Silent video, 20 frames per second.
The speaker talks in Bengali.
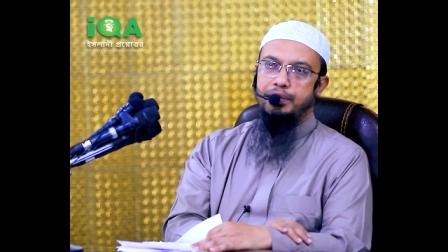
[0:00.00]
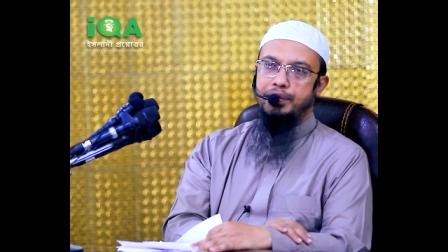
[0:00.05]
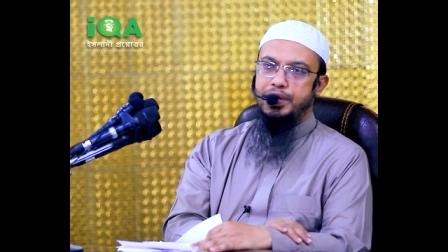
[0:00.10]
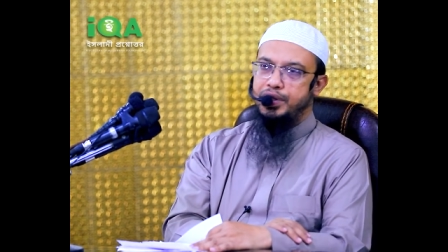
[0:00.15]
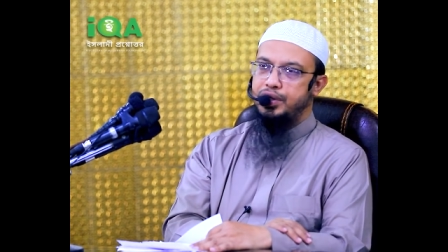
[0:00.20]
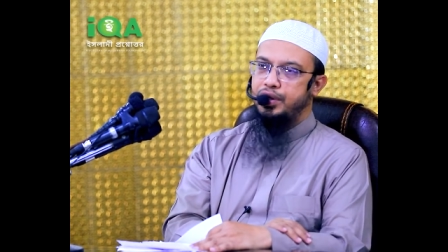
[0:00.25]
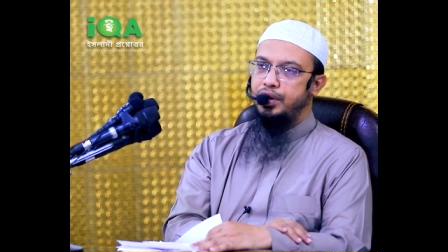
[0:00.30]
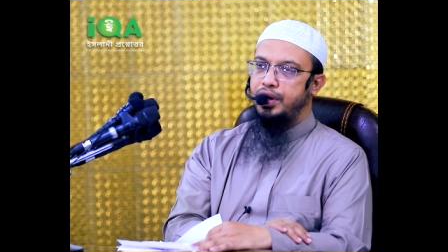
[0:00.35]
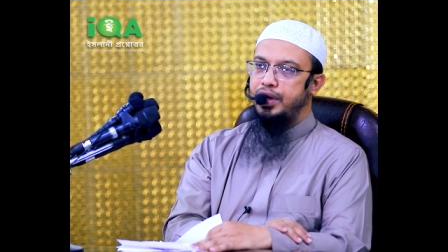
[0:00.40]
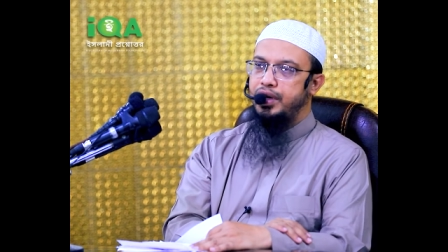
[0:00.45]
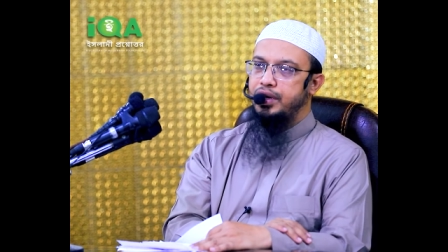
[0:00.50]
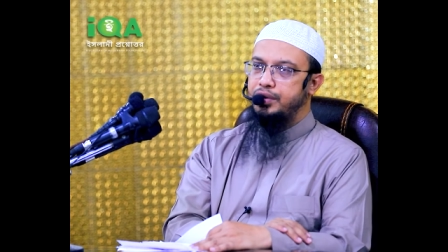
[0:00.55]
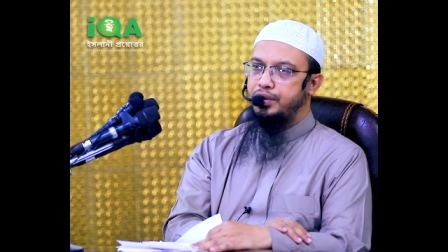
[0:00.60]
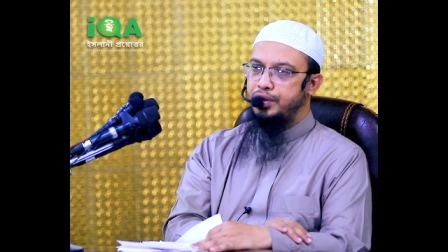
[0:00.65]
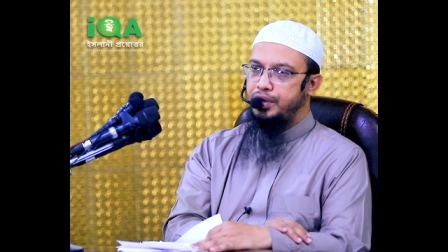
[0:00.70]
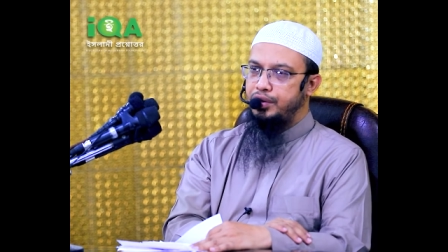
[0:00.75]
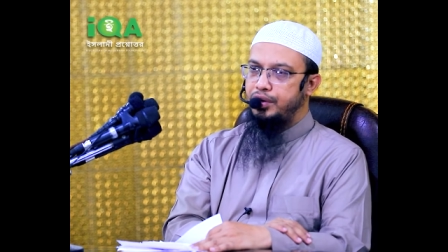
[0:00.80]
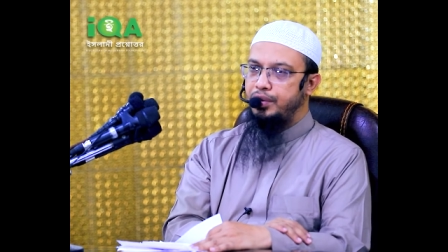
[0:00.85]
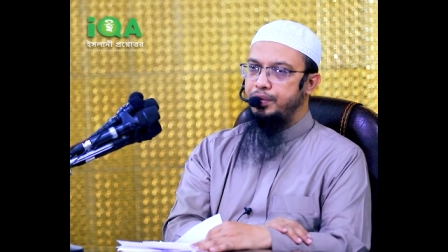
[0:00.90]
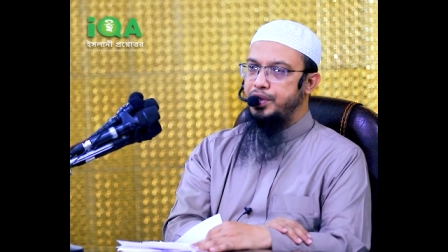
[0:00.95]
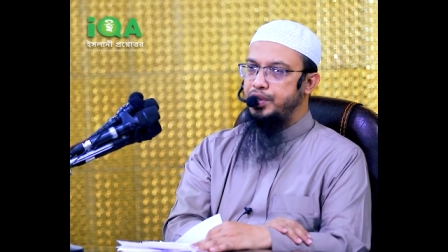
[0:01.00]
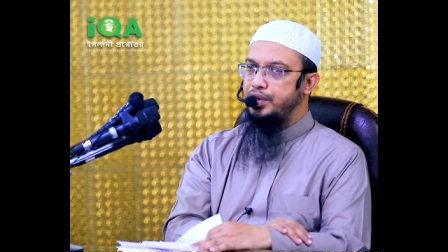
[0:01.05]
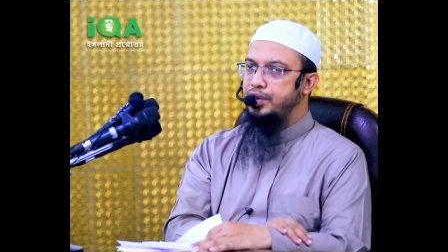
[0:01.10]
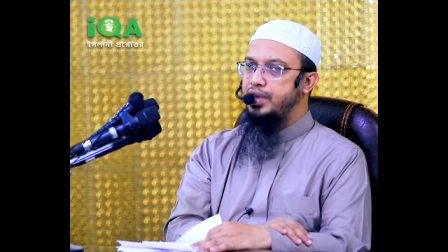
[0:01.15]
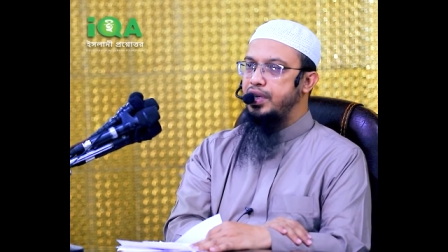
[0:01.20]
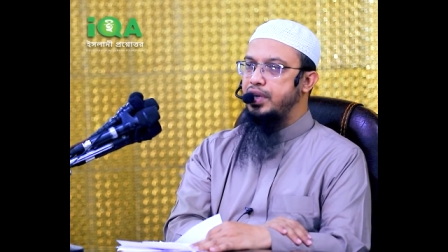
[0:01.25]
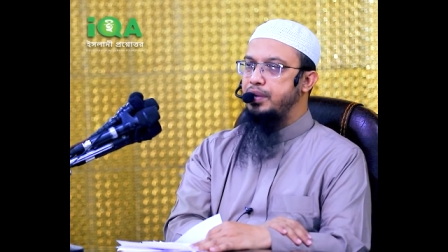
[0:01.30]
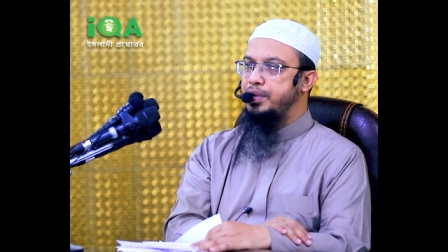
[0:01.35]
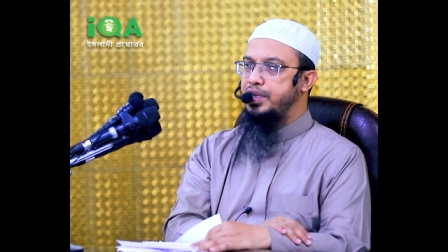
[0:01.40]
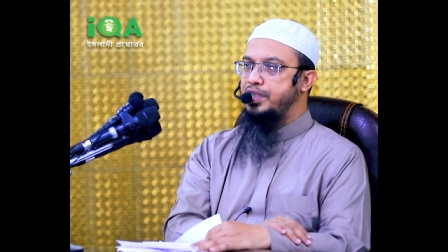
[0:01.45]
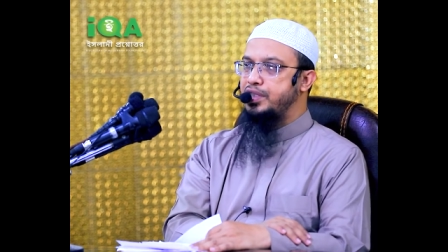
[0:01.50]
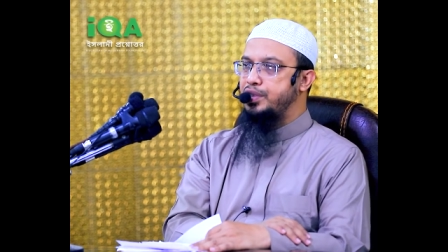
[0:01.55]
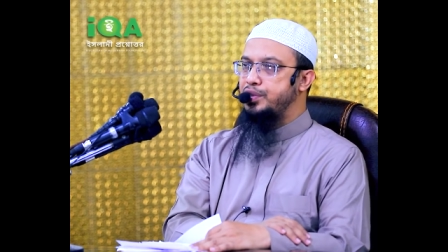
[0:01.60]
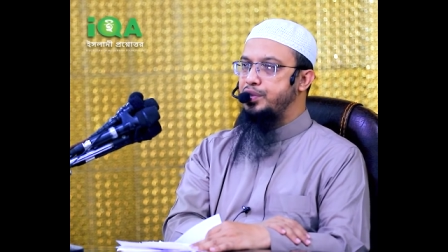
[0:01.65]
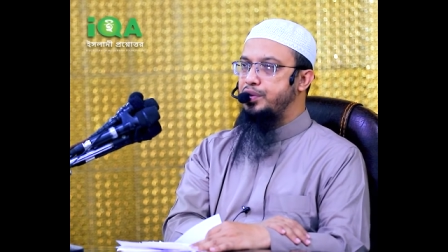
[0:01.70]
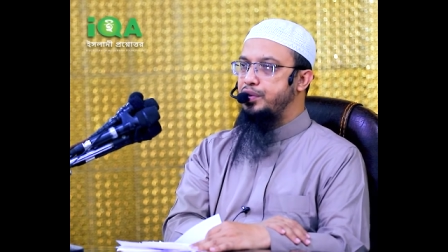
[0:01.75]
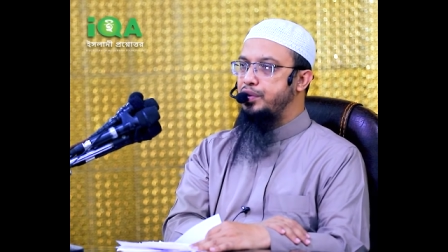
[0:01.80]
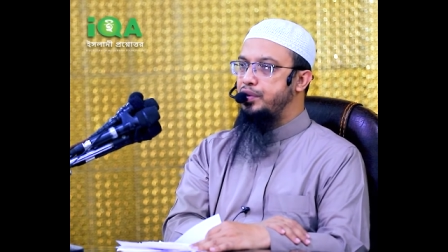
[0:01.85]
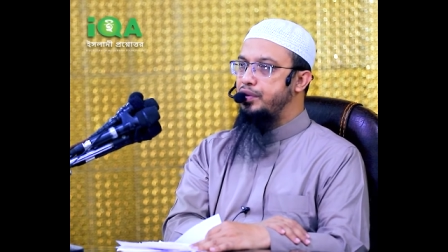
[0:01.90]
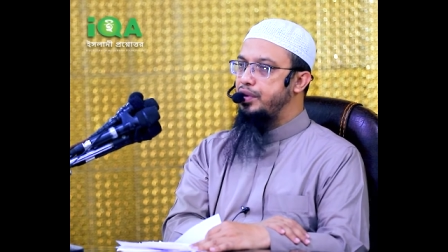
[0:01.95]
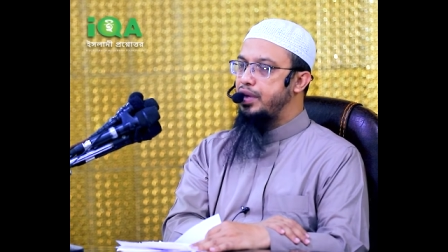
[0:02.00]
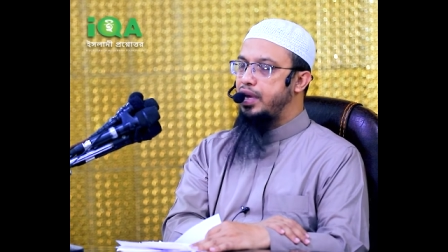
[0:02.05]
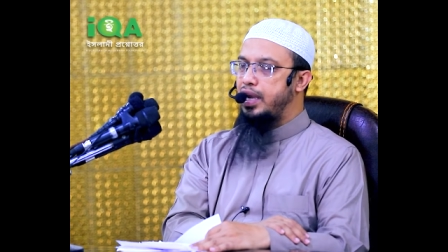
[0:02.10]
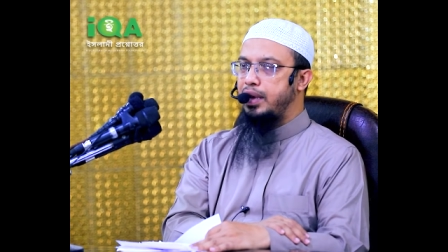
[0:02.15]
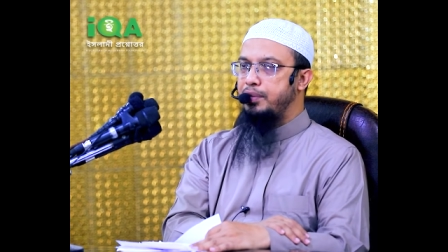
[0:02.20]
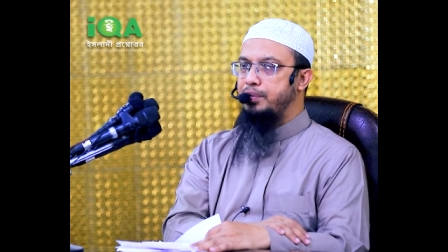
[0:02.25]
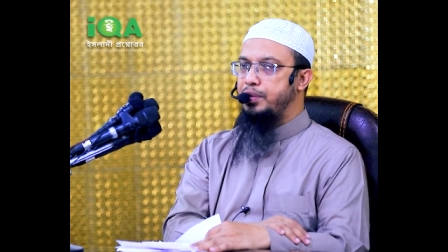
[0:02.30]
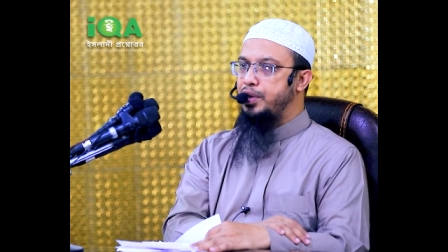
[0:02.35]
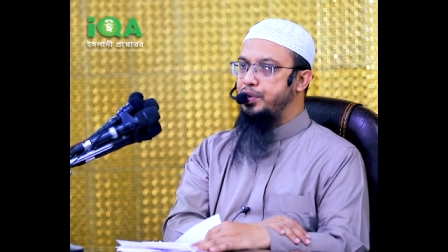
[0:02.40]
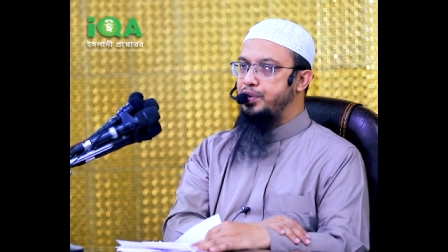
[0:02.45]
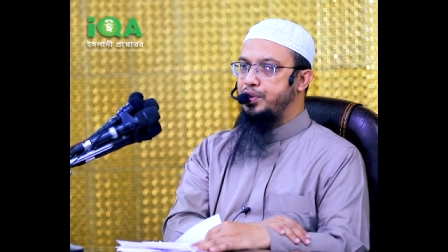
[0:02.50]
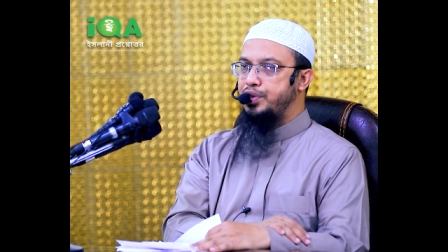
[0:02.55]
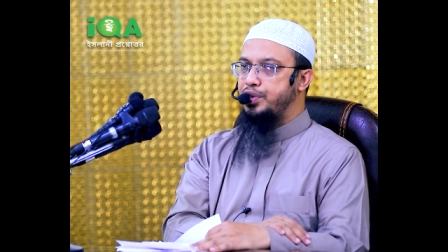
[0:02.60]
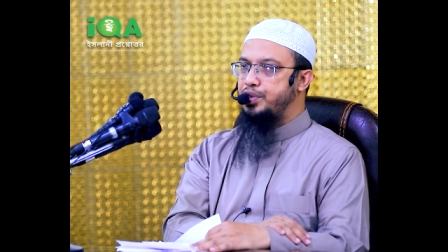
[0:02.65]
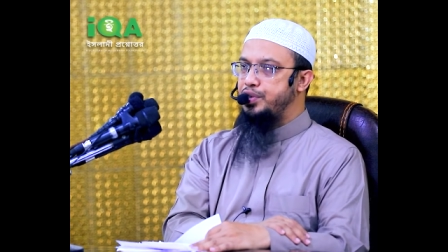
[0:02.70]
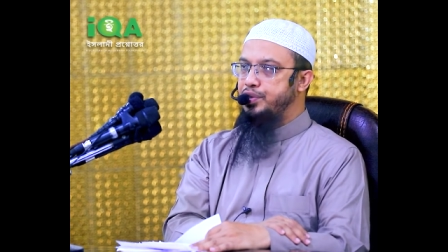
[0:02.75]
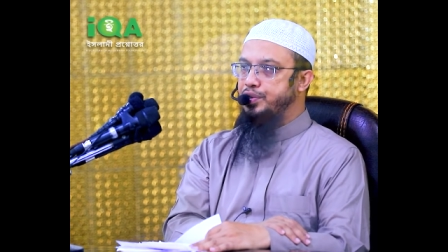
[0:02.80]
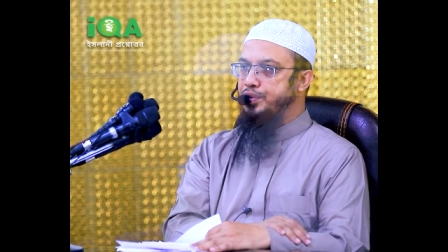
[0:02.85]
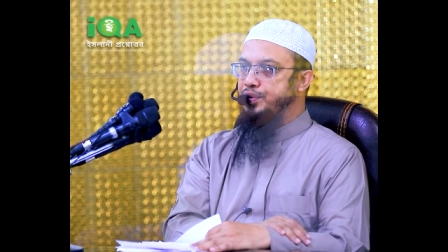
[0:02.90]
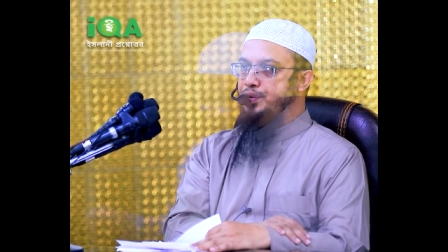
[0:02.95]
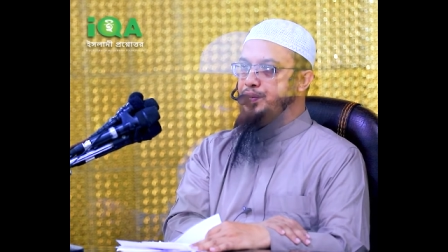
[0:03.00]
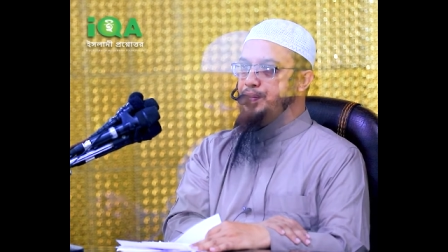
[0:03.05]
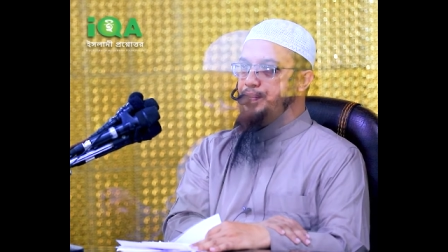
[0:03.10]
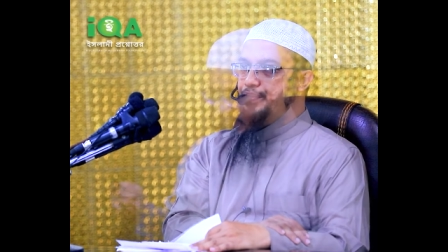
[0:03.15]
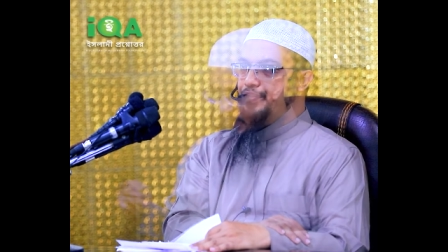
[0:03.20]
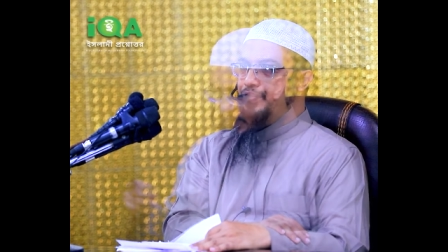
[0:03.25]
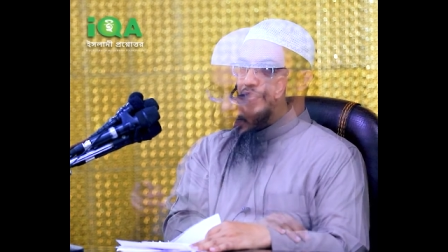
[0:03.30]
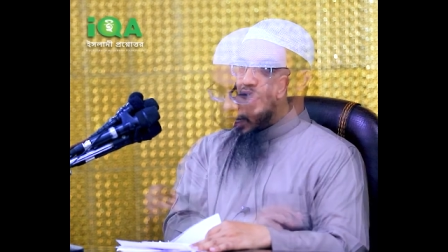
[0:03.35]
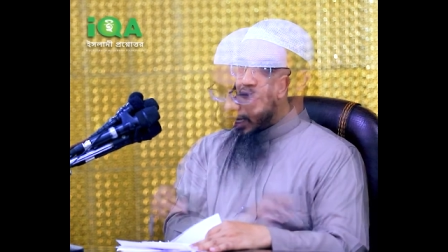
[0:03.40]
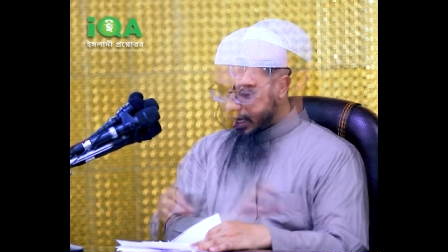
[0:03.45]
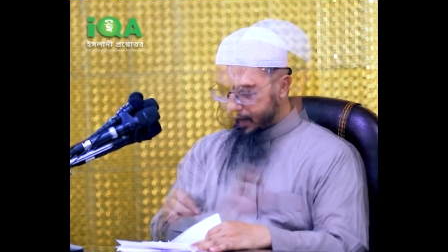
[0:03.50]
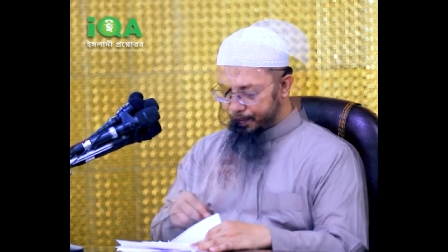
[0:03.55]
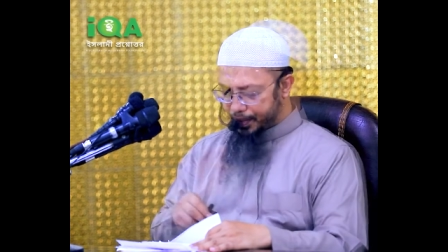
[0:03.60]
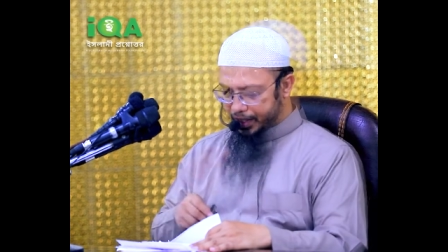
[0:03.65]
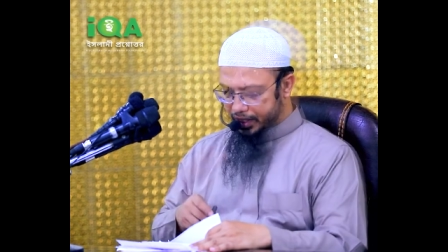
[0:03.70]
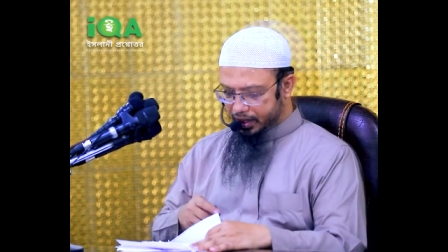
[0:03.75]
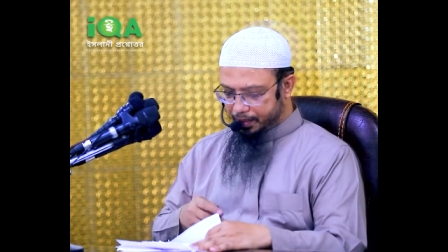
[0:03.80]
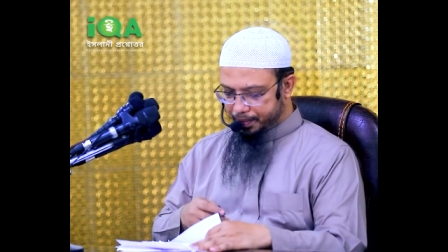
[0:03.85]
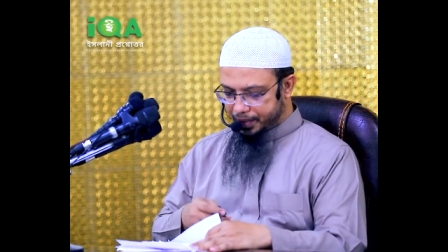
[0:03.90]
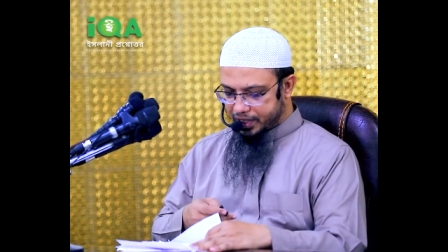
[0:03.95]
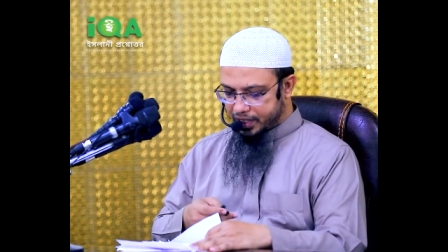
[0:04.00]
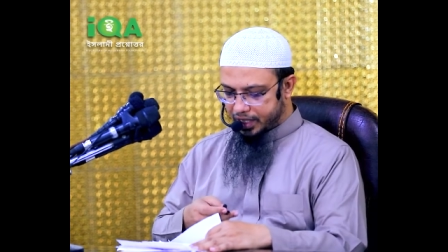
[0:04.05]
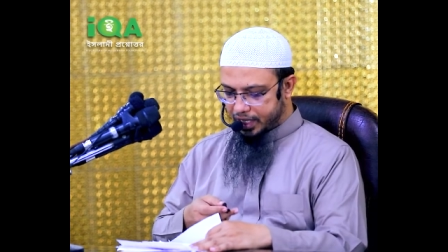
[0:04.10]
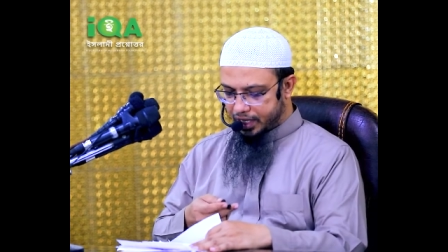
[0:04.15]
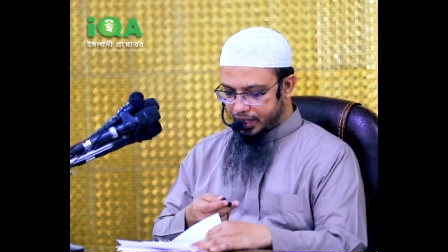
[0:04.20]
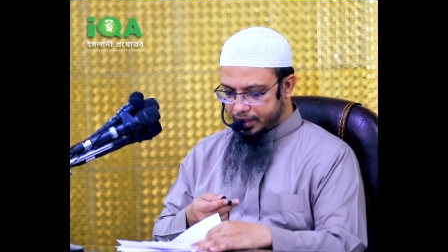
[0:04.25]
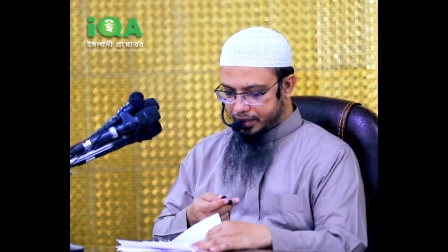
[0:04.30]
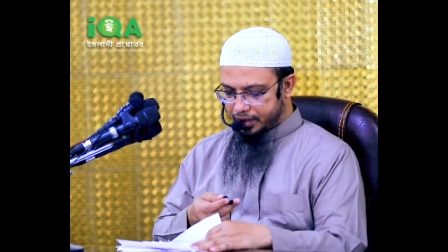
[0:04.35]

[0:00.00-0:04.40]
বিষয় ক্ষতিকর বিষয় থেকে বাঁচার জন্য আলহামদুলিল্লাহ যথেষ্ট এর পাশাপাশি